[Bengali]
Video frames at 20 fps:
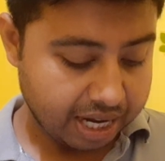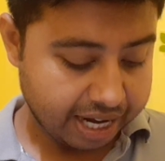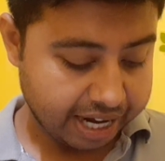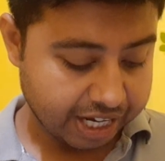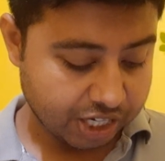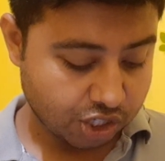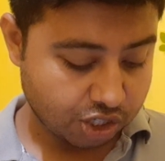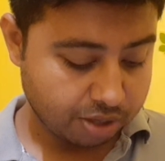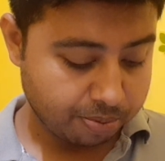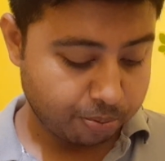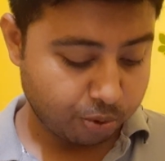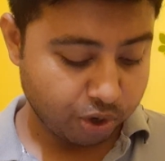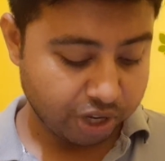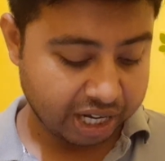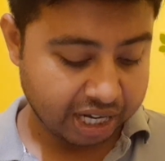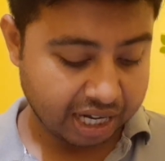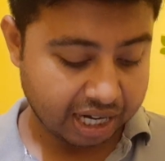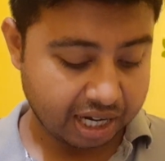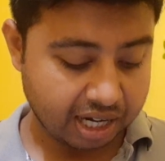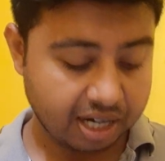নেক্সট
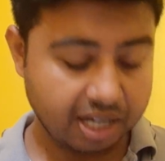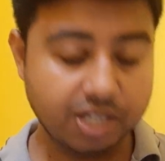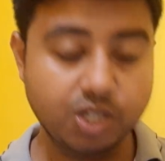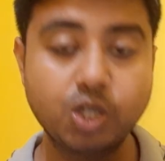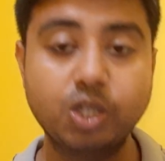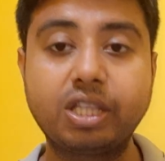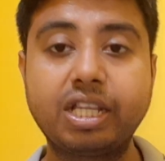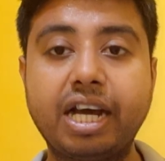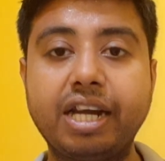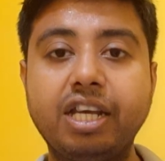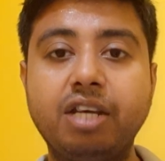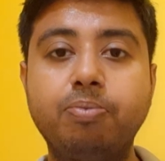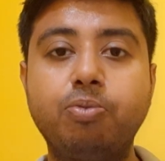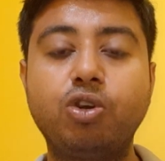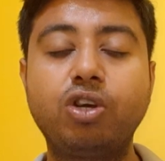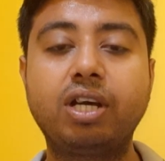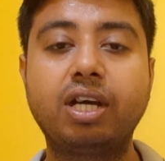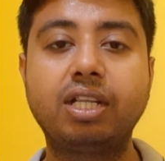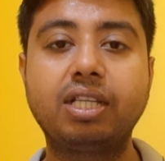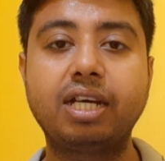পরীক্ষার হ্যাঁ, যে তারিখ
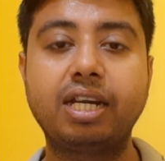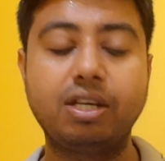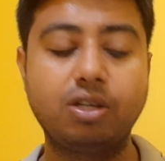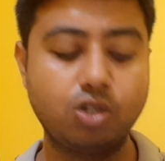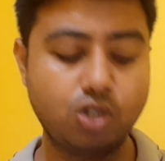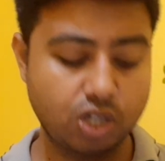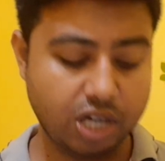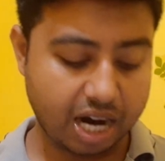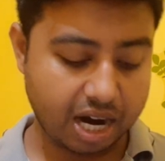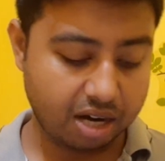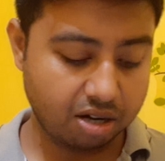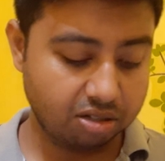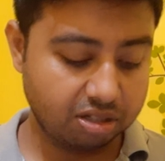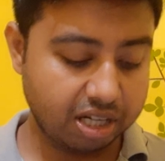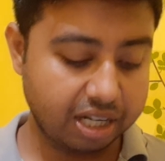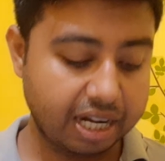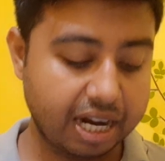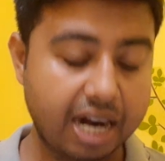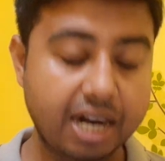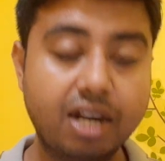পরীক্ষার তারিখ হচ্ছে আঠেরো তারিখ